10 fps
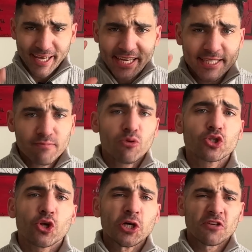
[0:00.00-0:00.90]
ich muss
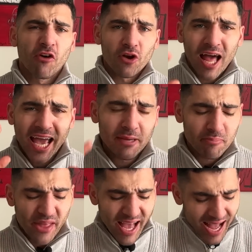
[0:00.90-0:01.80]
euch von einem
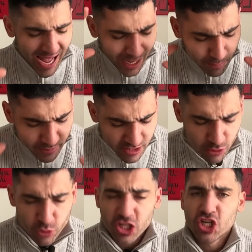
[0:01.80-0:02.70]
der
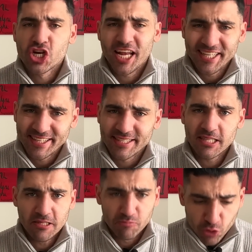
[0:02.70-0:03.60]
absolut
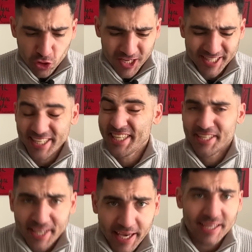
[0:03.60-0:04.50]
schlechtesten Bücher, die ich
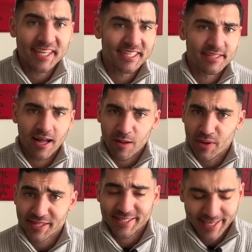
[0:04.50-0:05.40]
je gelesen habe,
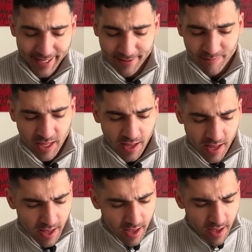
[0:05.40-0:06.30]
erzählen.
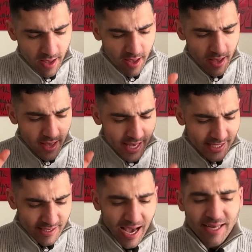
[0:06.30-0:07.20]

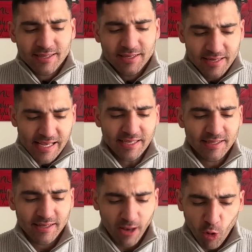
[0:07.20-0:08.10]
Ich kann
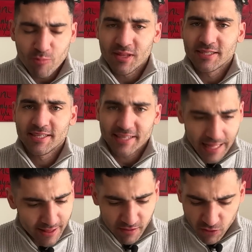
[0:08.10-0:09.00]
nicht glauben, dass ich
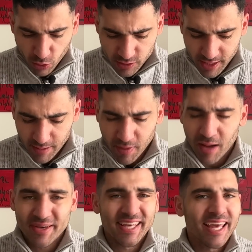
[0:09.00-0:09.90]
Geld dafür ausgegeben
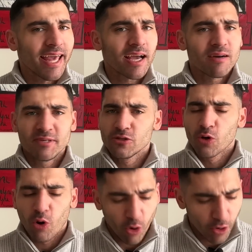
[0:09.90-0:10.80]
habe. Ich ärgere mich
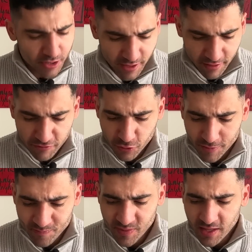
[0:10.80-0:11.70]
noch heute dafür.